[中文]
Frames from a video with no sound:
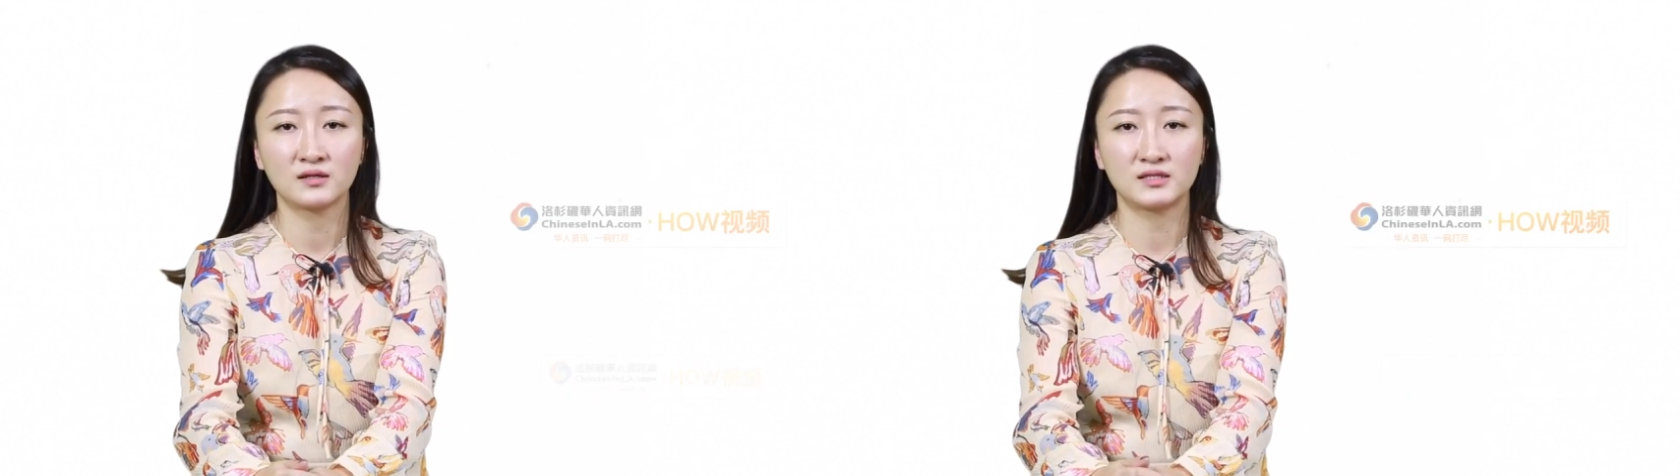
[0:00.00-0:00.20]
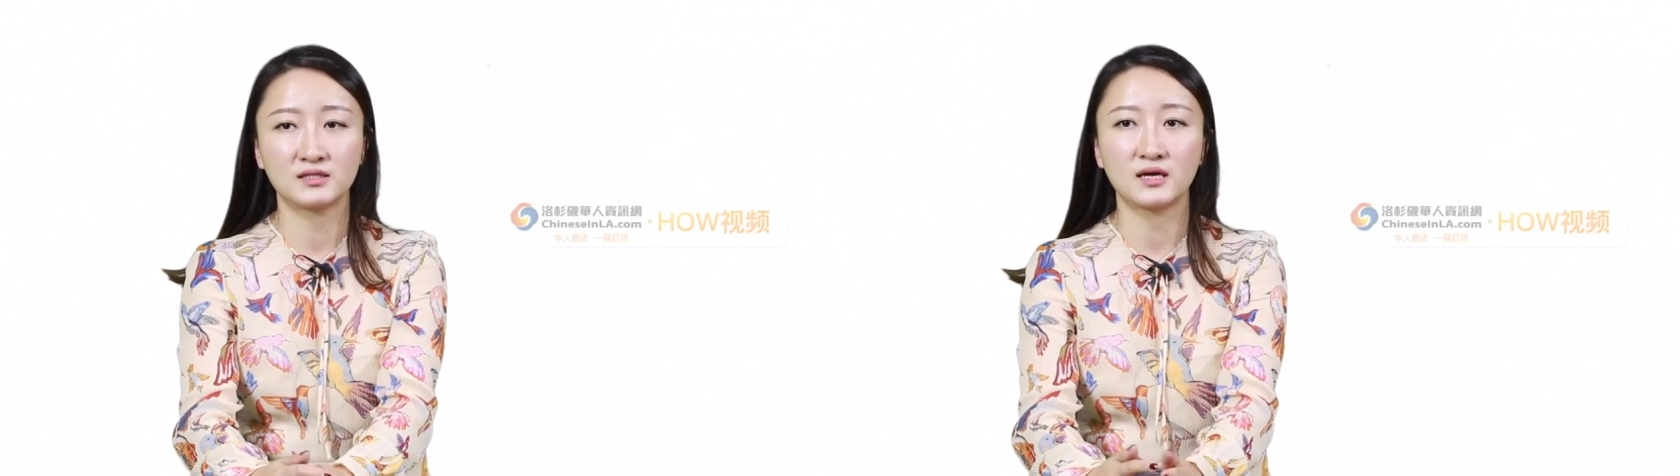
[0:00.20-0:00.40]

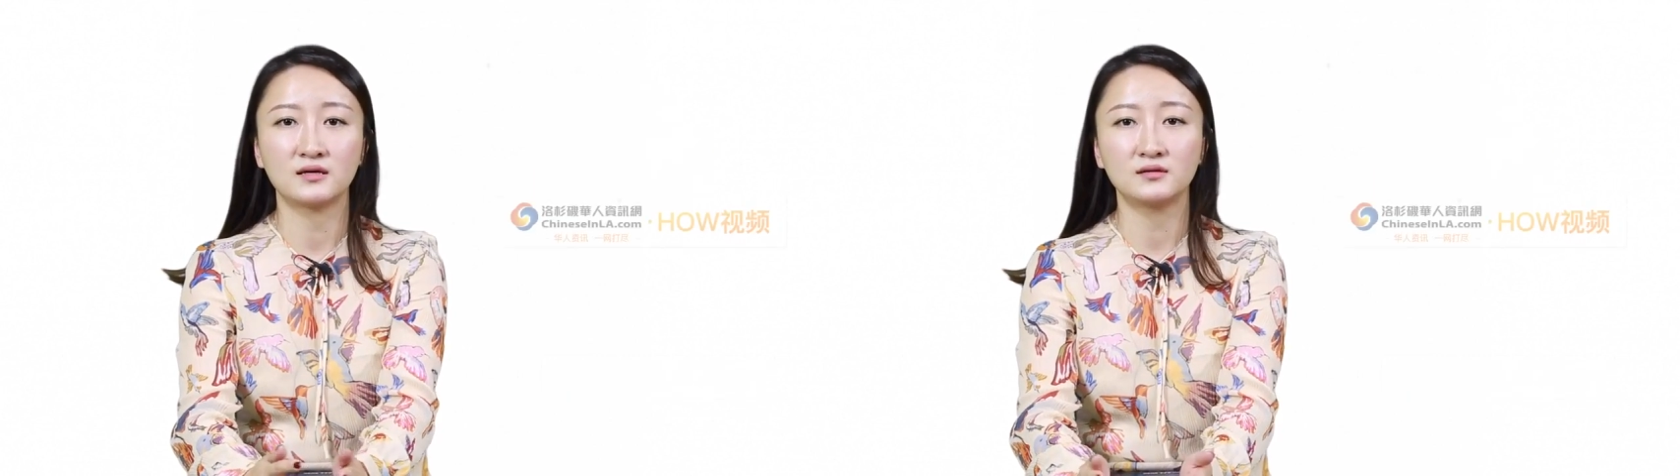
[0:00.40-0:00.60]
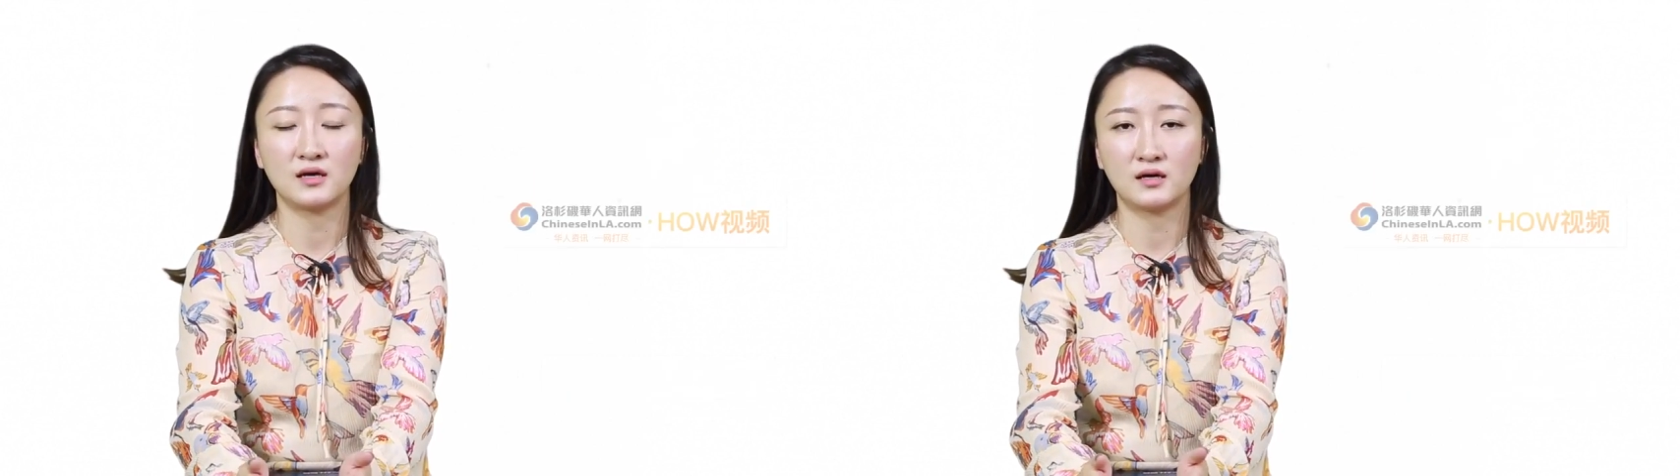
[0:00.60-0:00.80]

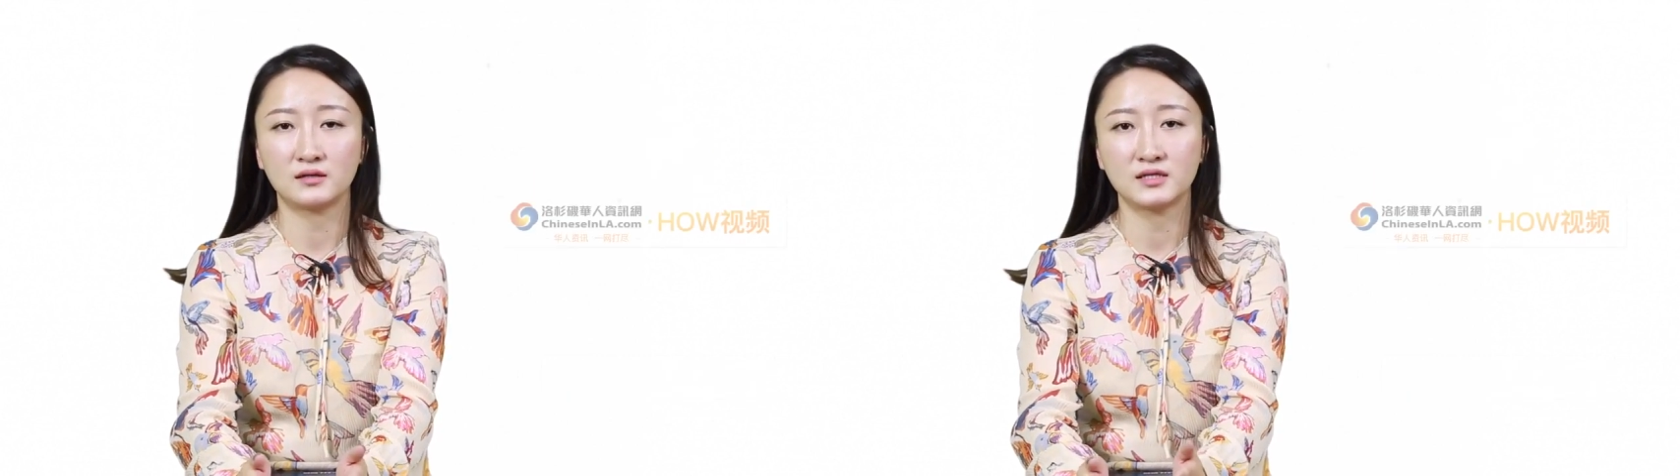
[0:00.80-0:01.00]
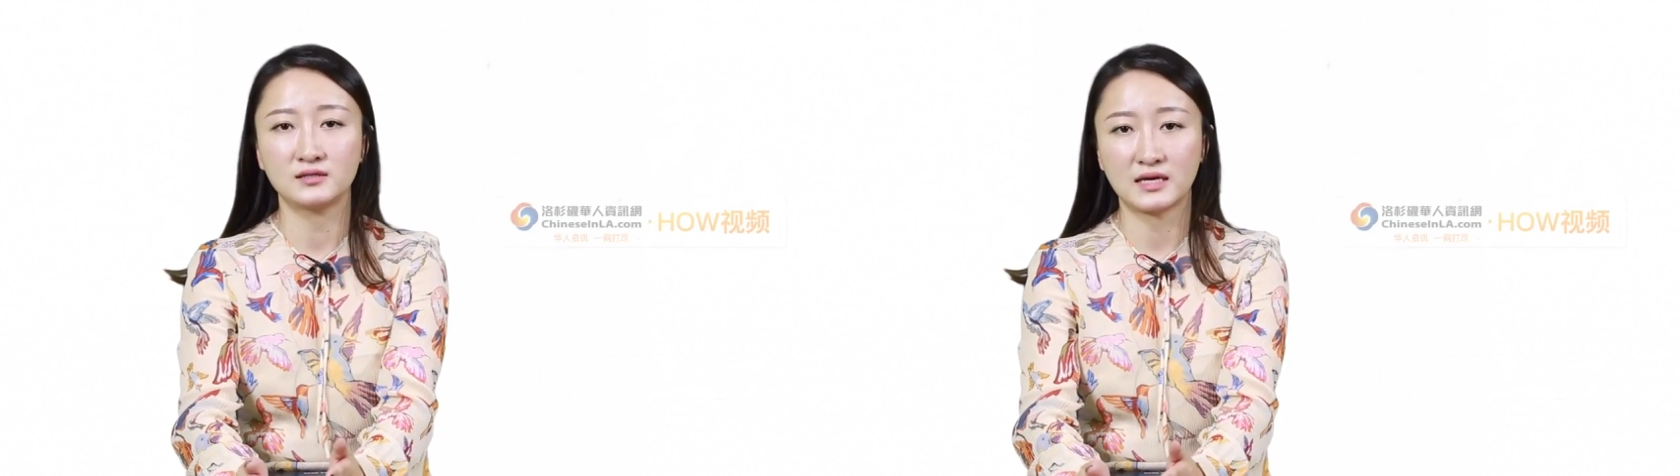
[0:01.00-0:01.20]
钱啊
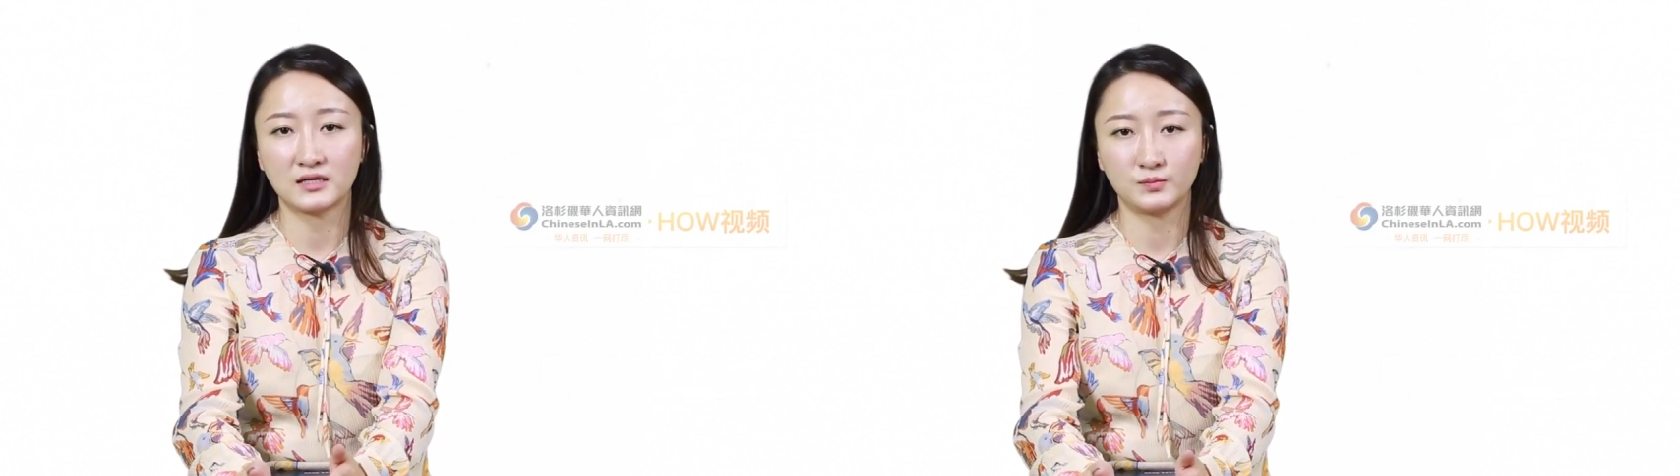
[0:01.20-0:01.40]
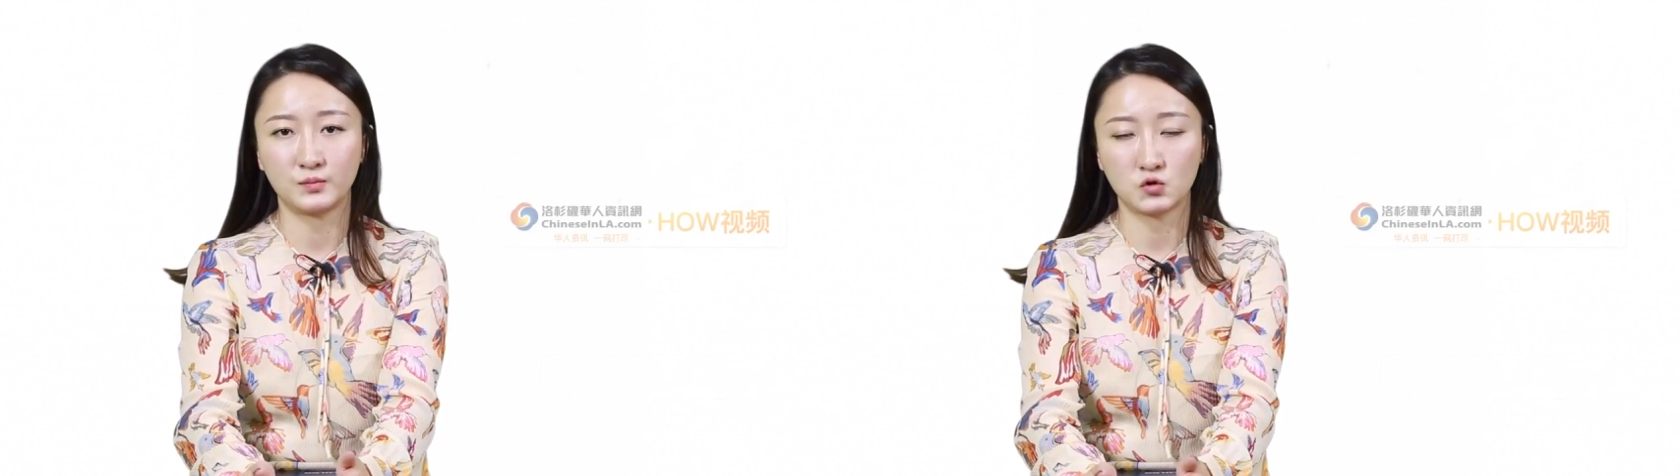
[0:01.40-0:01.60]
现在